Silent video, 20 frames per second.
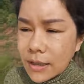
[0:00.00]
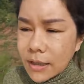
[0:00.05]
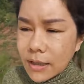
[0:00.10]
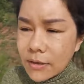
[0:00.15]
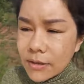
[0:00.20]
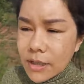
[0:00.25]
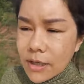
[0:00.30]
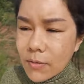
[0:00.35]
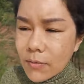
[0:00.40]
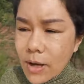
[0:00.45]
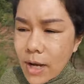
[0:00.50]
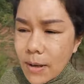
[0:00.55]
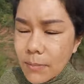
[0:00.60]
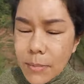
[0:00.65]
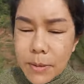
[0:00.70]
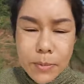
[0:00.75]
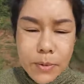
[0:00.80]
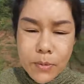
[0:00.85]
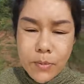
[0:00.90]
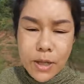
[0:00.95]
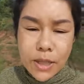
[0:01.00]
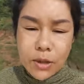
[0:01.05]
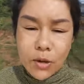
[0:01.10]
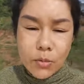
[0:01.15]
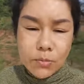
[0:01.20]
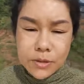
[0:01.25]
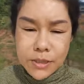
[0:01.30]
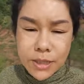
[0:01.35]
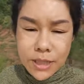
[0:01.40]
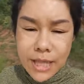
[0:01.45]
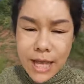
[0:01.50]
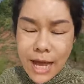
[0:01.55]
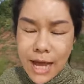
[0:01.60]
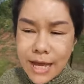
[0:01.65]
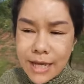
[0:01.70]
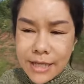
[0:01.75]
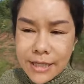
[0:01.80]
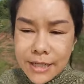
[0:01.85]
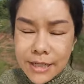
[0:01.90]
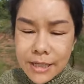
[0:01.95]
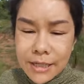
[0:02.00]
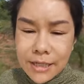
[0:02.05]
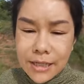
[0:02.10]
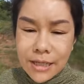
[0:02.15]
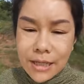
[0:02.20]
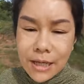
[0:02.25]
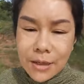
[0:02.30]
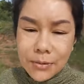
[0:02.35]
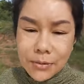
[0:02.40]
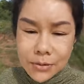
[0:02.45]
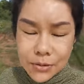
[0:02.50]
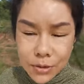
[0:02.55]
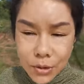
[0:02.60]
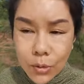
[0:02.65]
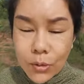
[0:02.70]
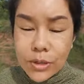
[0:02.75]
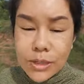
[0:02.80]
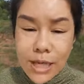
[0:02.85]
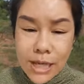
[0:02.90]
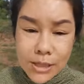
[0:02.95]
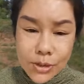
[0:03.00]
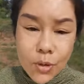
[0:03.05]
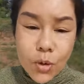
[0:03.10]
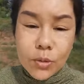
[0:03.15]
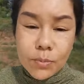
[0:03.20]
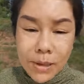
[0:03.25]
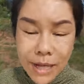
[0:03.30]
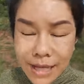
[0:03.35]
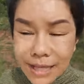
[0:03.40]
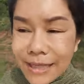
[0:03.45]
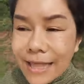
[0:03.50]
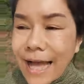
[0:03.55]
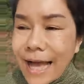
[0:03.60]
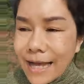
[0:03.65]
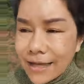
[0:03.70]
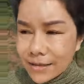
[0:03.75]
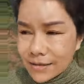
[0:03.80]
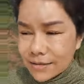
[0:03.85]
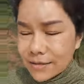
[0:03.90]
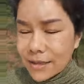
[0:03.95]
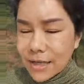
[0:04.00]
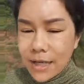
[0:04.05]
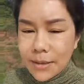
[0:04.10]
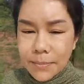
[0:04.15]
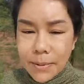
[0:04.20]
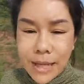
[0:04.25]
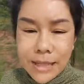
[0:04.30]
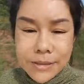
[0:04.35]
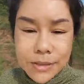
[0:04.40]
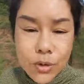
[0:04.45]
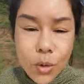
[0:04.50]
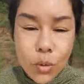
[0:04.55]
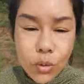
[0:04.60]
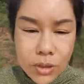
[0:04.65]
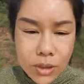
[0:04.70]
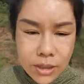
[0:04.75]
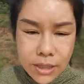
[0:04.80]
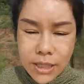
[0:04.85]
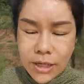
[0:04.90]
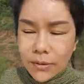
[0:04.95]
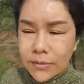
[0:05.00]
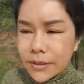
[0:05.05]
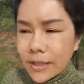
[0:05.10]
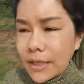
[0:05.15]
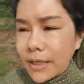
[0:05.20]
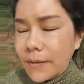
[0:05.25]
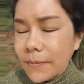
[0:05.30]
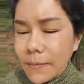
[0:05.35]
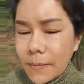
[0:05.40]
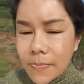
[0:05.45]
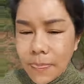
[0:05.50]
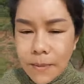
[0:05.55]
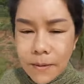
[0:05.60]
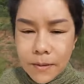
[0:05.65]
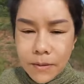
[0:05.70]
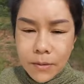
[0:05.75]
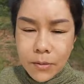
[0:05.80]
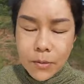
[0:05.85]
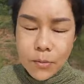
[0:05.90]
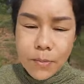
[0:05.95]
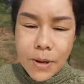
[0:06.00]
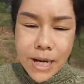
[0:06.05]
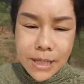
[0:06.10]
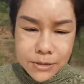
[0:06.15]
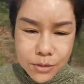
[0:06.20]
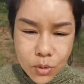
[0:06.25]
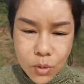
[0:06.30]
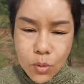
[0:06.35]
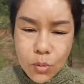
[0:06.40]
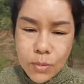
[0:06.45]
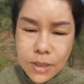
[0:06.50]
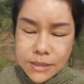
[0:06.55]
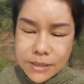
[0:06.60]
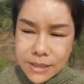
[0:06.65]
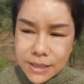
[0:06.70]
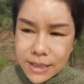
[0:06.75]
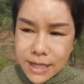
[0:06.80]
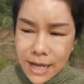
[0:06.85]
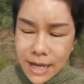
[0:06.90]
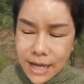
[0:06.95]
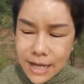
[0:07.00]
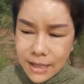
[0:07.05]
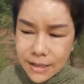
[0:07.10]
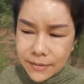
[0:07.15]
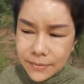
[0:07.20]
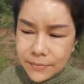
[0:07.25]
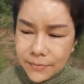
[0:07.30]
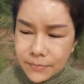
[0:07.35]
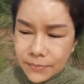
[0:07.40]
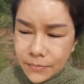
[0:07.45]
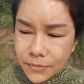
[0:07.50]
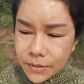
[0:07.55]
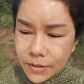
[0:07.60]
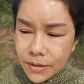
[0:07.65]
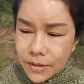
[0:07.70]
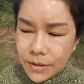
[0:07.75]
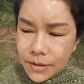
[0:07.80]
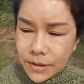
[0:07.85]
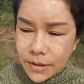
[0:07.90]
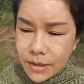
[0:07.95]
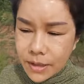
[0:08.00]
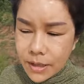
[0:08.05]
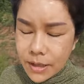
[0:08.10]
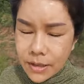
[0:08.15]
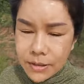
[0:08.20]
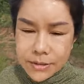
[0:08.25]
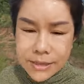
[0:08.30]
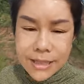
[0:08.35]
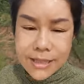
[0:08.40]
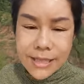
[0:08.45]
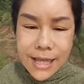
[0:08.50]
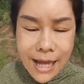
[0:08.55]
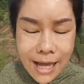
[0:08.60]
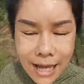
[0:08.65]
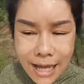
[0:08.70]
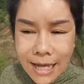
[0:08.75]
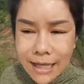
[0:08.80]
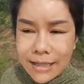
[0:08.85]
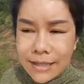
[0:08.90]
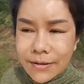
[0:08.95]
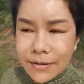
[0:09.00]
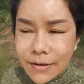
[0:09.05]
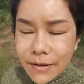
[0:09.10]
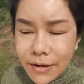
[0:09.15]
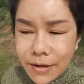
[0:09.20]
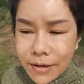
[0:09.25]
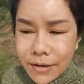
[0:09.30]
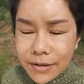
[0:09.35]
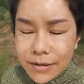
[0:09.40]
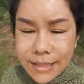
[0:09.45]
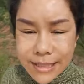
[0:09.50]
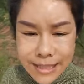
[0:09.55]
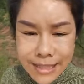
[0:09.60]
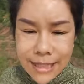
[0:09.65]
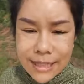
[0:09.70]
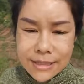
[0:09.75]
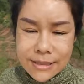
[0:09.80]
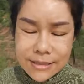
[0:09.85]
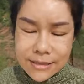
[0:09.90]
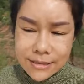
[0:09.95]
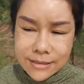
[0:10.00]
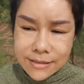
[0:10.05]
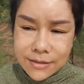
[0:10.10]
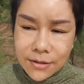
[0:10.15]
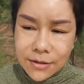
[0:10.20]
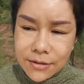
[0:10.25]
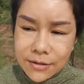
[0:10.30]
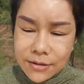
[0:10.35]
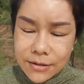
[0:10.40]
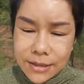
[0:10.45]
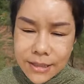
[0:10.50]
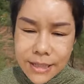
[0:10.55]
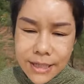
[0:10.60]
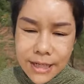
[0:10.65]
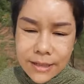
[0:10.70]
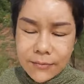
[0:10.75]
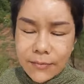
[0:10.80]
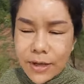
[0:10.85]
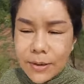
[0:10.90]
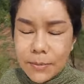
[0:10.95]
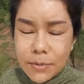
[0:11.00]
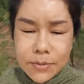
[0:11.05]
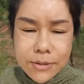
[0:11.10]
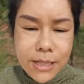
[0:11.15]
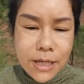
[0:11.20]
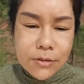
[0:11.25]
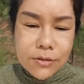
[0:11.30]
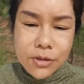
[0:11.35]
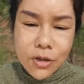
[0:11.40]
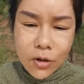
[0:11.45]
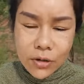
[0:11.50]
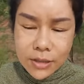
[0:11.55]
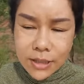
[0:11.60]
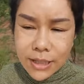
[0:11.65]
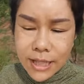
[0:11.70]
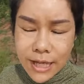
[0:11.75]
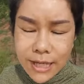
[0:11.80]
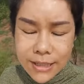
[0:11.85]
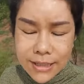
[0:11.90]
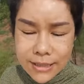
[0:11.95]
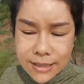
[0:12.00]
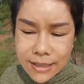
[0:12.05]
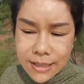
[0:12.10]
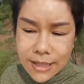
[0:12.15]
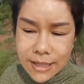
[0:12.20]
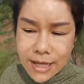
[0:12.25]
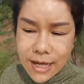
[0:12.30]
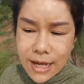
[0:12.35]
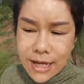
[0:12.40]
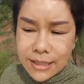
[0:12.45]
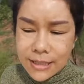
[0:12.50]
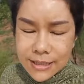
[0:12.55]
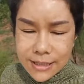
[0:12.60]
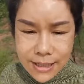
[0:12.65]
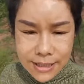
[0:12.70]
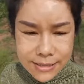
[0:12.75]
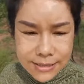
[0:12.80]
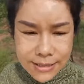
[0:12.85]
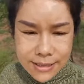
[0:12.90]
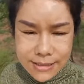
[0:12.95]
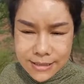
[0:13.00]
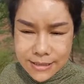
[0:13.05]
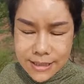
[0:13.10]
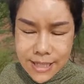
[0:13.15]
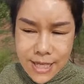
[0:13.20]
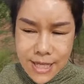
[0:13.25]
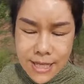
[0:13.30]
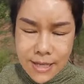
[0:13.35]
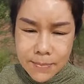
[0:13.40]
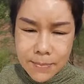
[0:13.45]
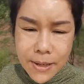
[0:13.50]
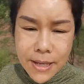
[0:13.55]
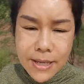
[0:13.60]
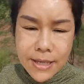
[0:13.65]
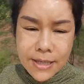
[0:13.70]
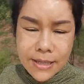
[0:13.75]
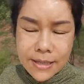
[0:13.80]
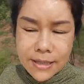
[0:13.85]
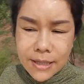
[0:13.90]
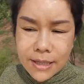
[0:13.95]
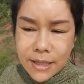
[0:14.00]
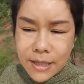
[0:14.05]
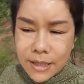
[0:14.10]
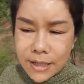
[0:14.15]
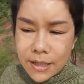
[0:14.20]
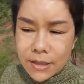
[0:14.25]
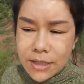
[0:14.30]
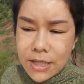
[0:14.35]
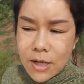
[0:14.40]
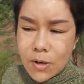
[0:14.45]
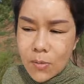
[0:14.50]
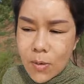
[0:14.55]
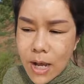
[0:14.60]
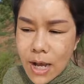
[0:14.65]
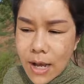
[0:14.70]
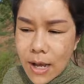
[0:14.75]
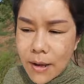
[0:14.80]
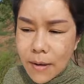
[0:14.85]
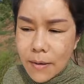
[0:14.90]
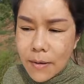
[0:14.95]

เขาเรียกว่าไม่มีวันล่มสลาย เราจงอย่าโยนภาระให้พระสงฆ์อย่างเดียวนะคะอุบาสกอุบาสิกาศรัทธาแล้วก็เรียนเนาะเรียนว่าพระเจ้าสอนอะไรอริยสัจสี่ไปเขาเรียกว่า